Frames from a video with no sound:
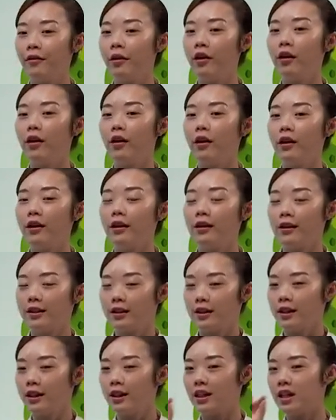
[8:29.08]
f，
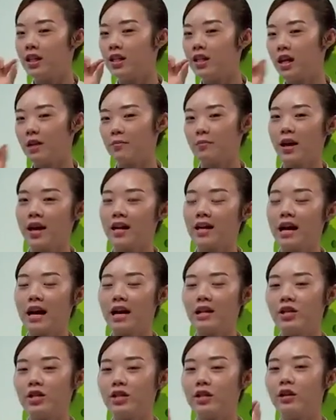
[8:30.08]
你的上排
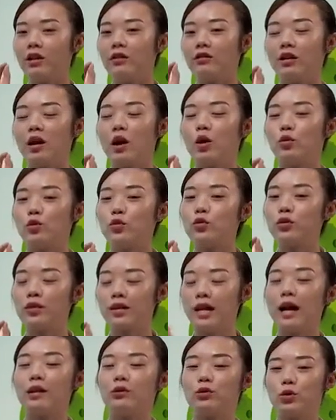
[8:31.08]
牙齿要咬住
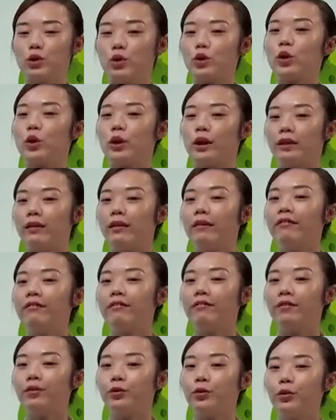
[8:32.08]
下嘴唇，
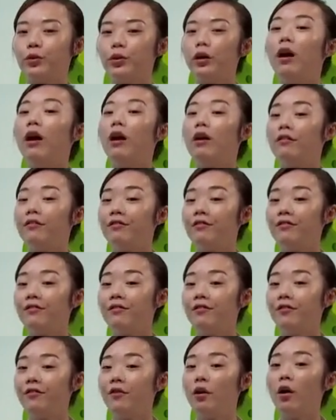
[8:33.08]
读
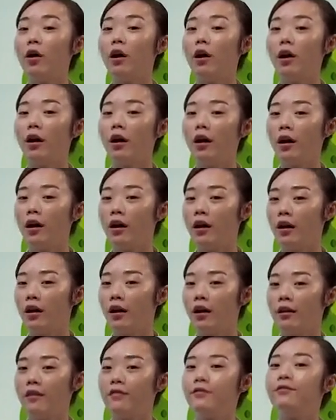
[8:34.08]
f
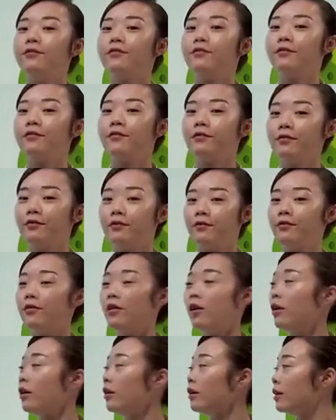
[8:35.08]

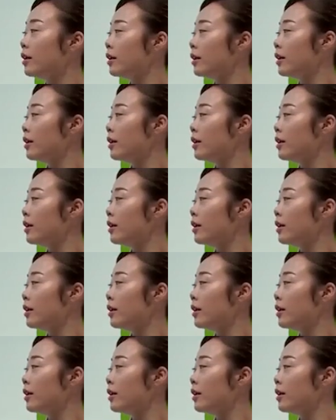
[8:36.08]
f。